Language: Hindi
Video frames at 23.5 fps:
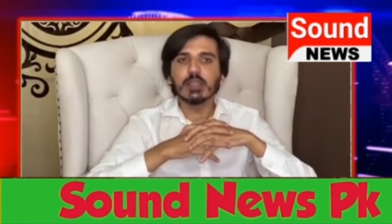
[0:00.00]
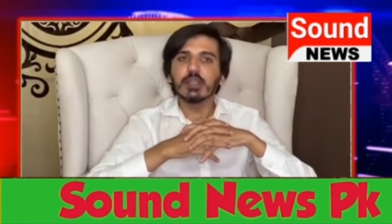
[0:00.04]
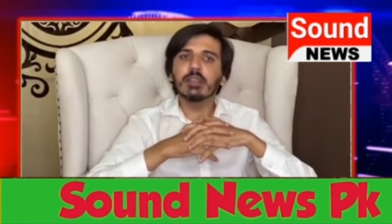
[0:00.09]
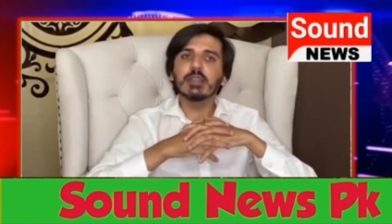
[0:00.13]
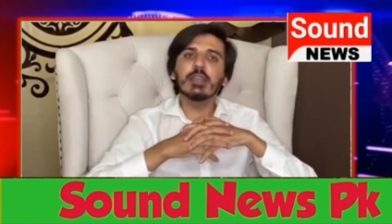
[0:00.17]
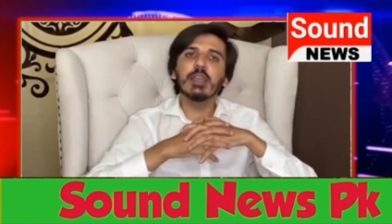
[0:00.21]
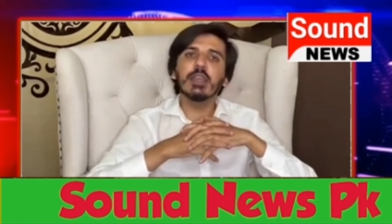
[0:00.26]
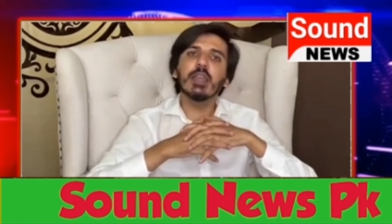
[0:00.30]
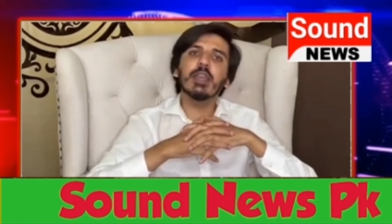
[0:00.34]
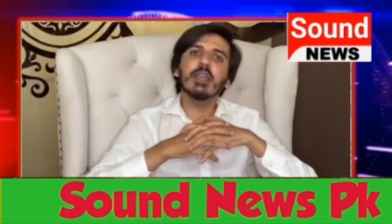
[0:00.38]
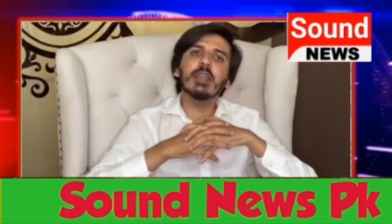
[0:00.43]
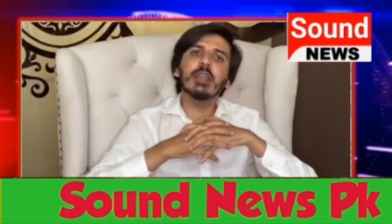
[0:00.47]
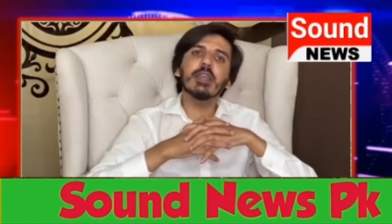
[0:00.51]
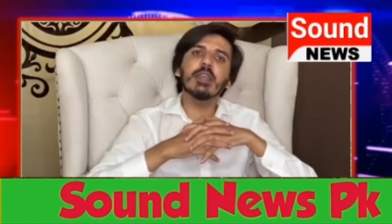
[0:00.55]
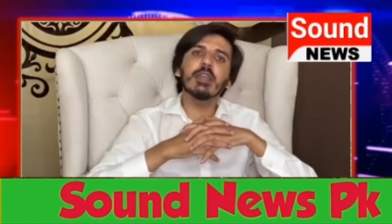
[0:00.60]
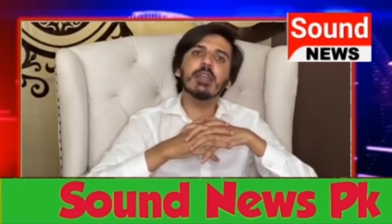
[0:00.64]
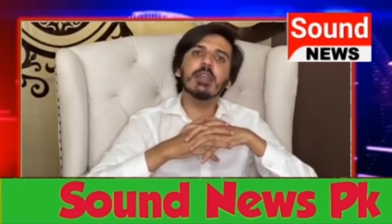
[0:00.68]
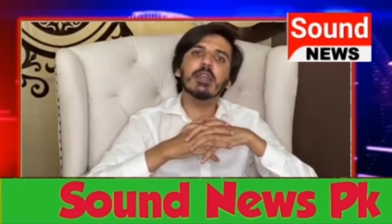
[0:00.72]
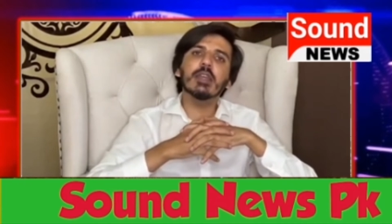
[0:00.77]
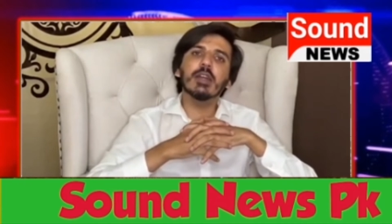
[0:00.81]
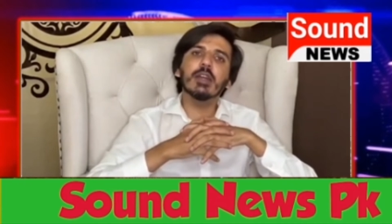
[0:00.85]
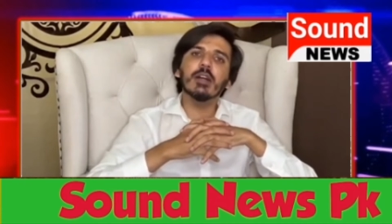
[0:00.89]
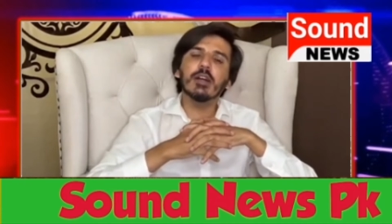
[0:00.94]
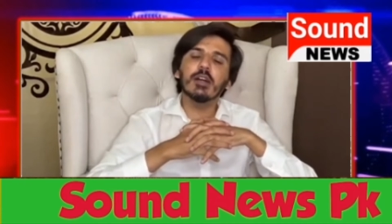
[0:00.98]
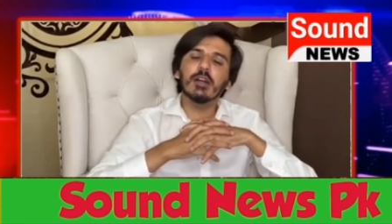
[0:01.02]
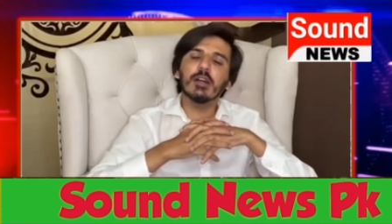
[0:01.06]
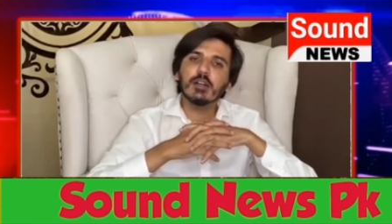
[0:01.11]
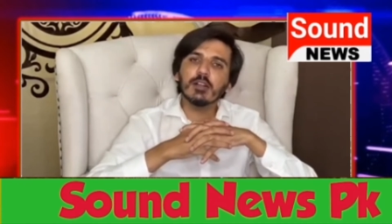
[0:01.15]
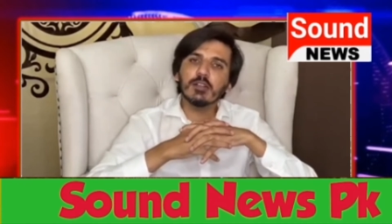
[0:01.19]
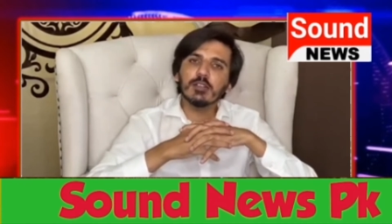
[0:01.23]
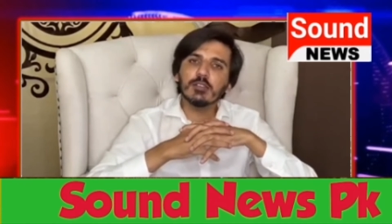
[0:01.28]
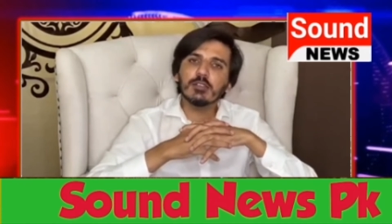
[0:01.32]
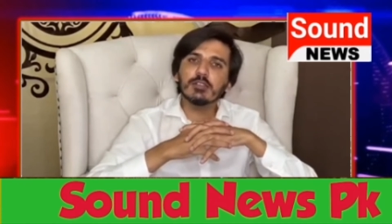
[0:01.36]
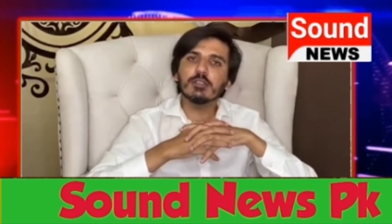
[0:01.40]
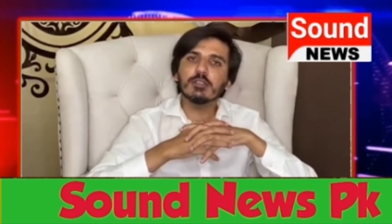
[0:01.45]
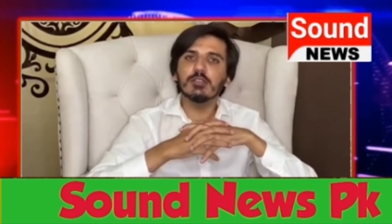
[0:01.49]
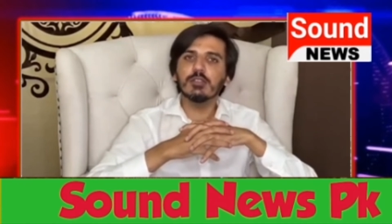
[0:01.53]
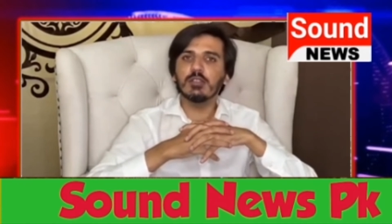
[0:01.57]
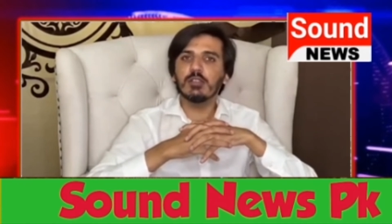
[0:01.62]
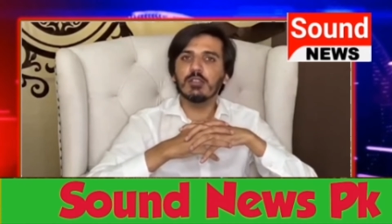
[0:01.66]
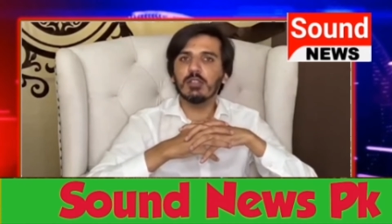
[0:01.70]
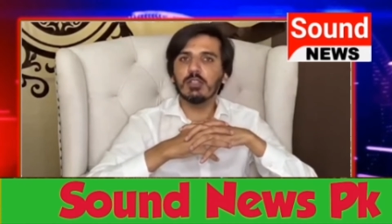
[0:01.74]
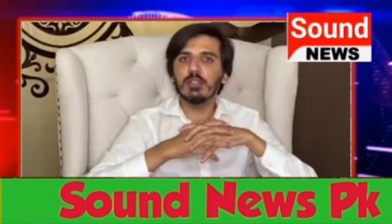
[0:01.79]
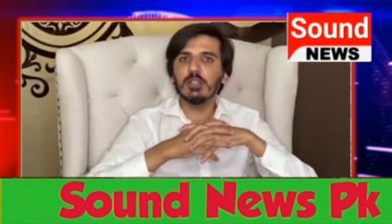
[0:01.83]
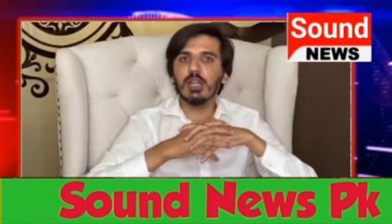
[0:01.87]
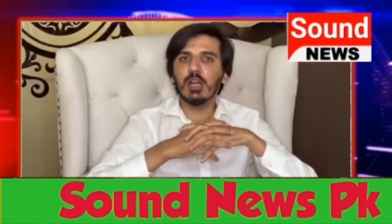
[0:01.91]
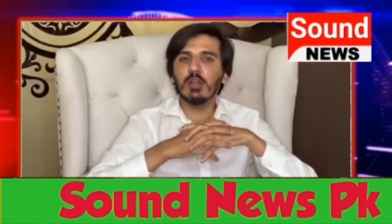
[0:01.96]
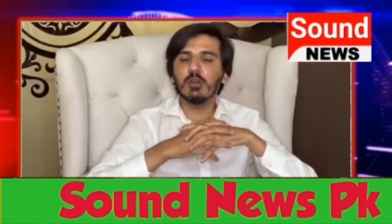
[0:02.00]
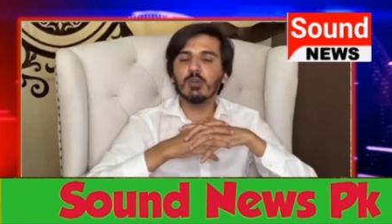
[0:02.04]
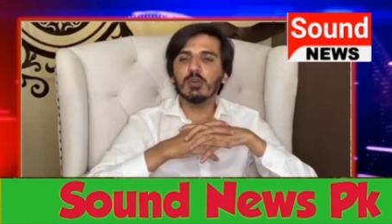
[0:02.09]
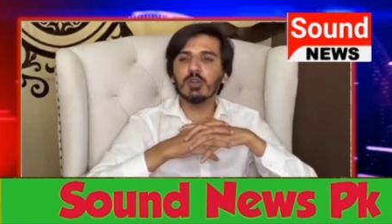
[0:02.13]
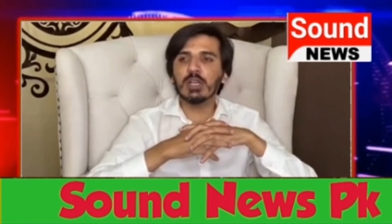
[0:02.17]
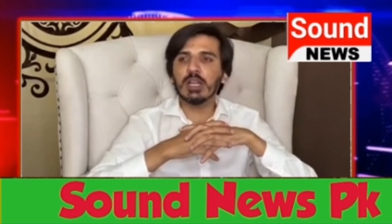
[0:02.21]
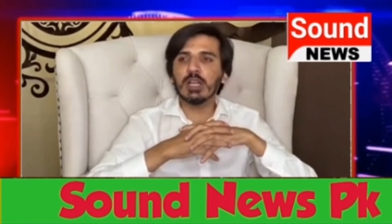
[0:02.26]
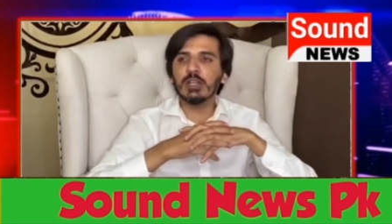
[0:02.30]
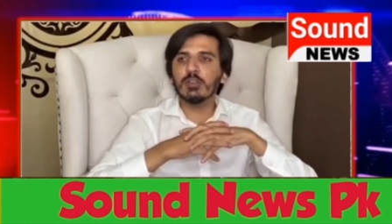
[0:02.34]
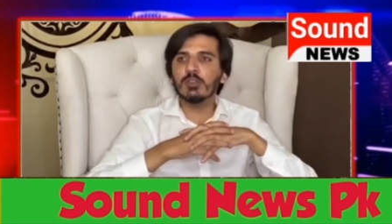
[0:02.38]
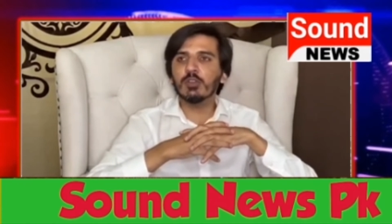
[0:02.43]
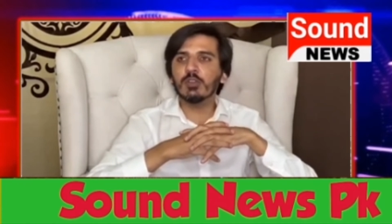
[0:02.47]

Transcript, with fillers: कि लाहौर हाई